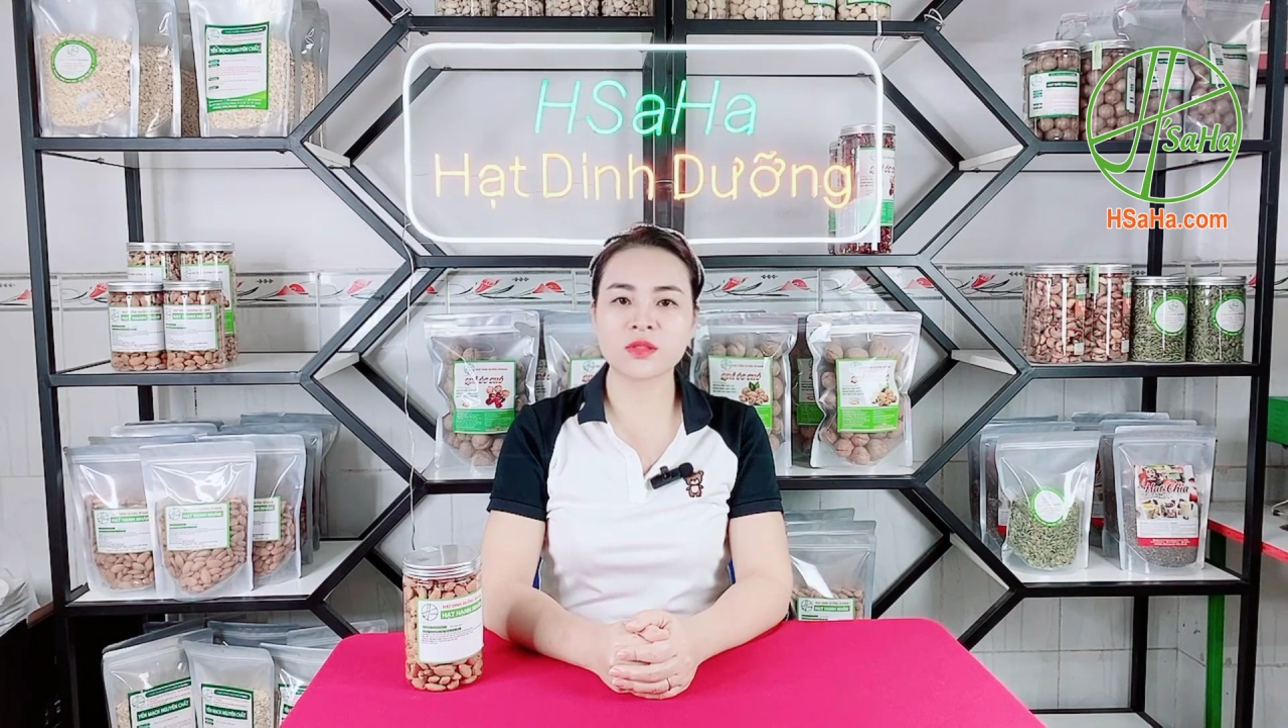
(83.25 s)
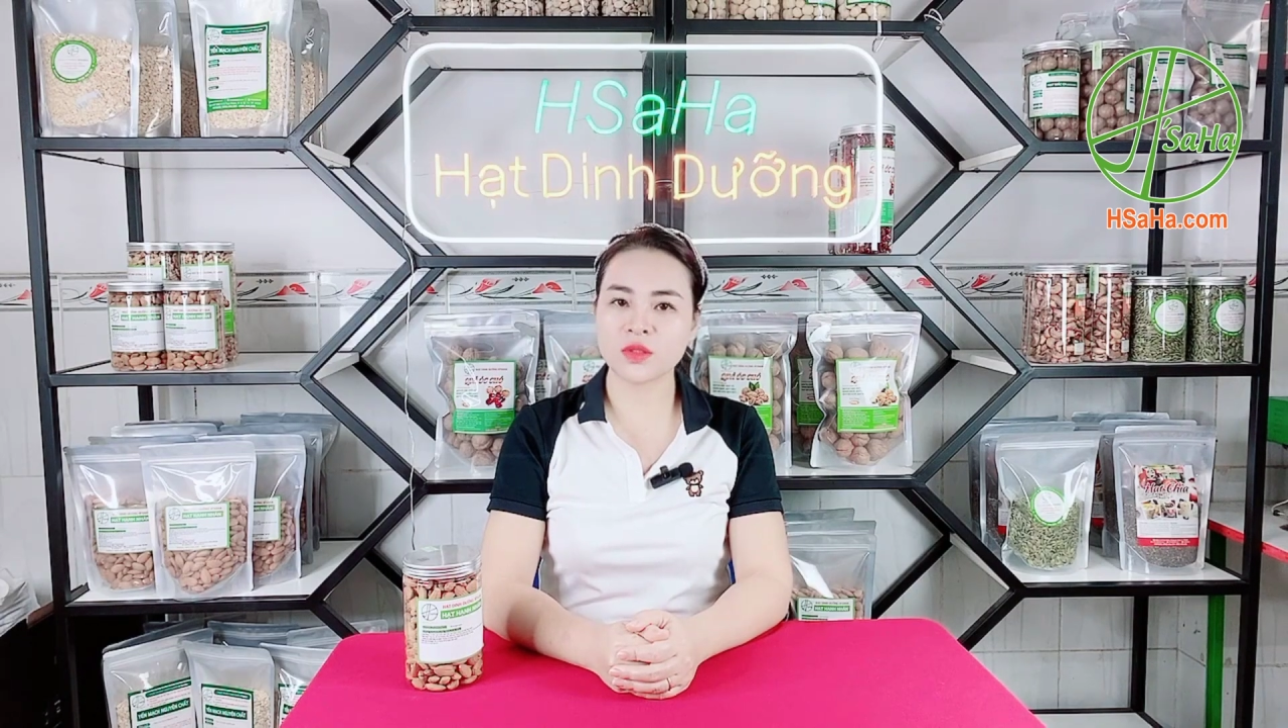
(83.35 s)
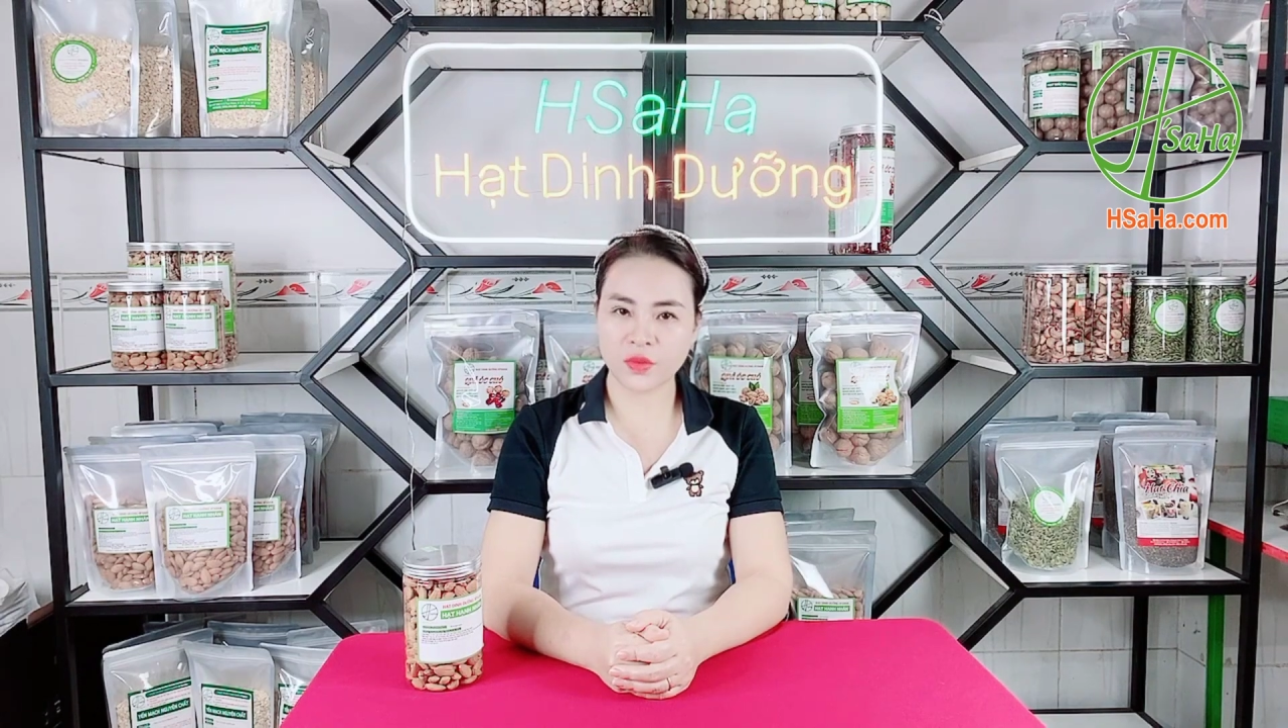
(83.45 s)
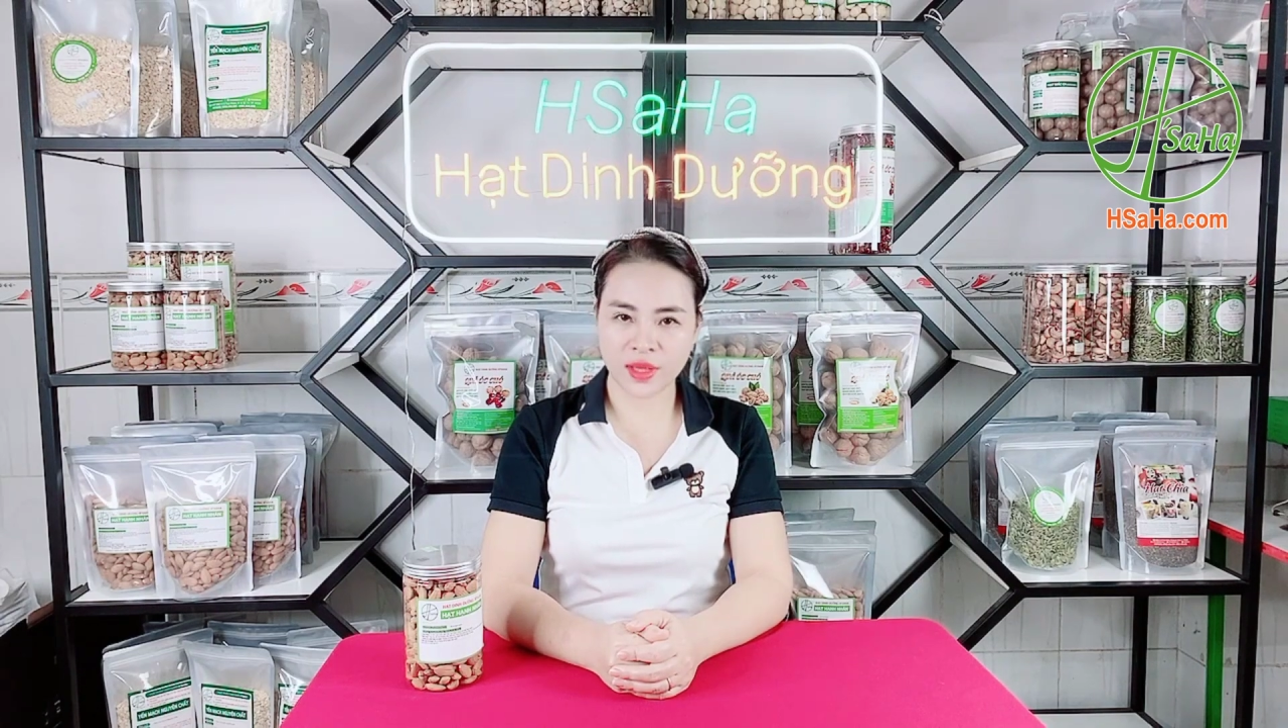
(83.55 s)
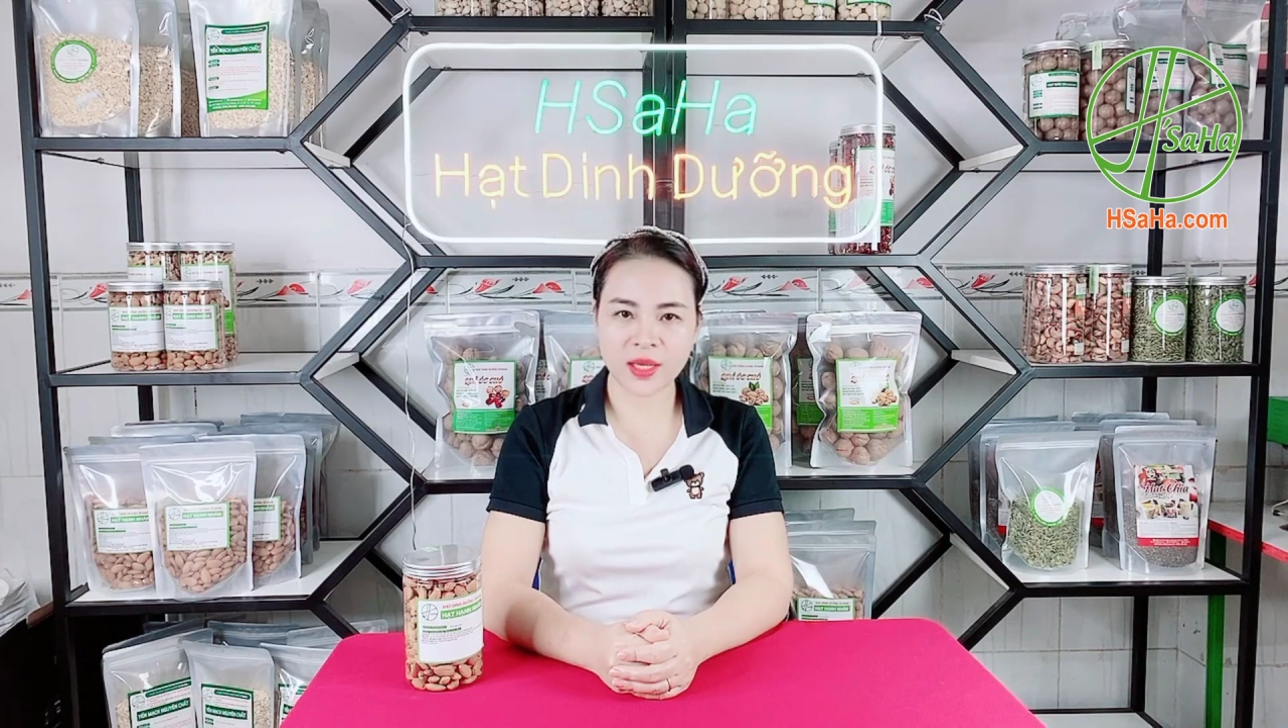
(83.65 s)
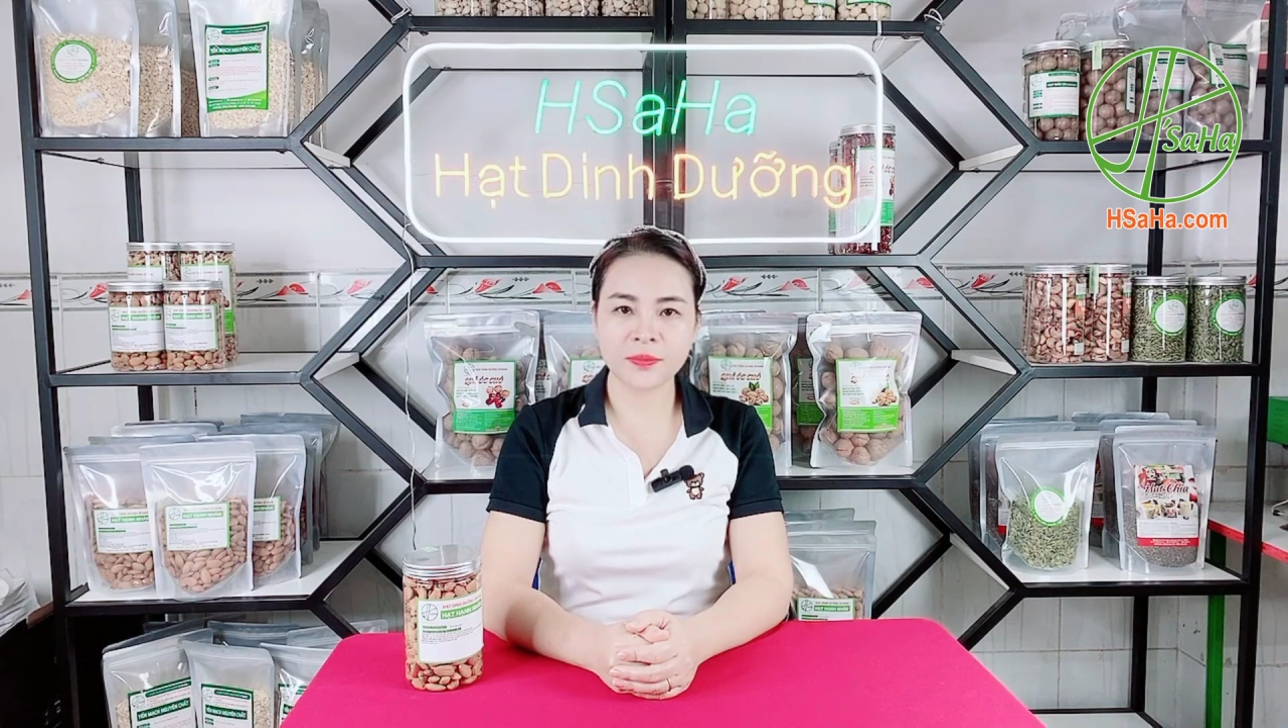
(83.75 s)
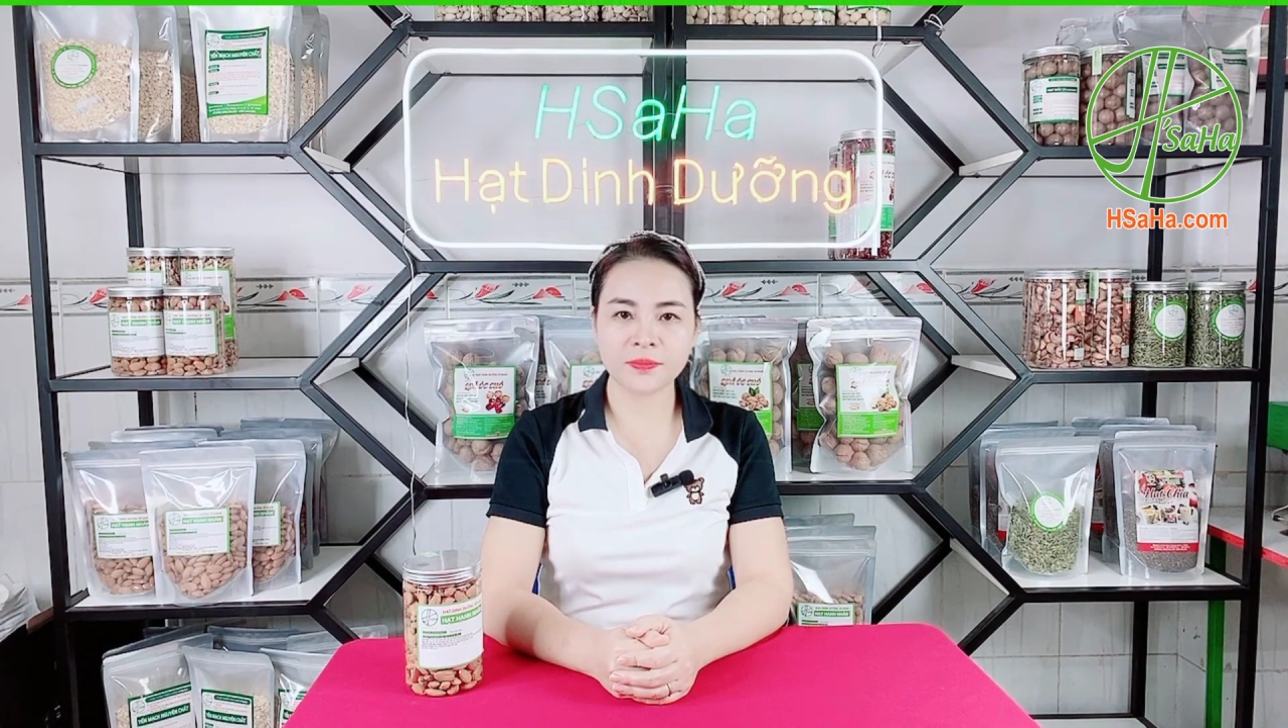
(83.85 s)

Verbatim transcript: cho sức khỏe.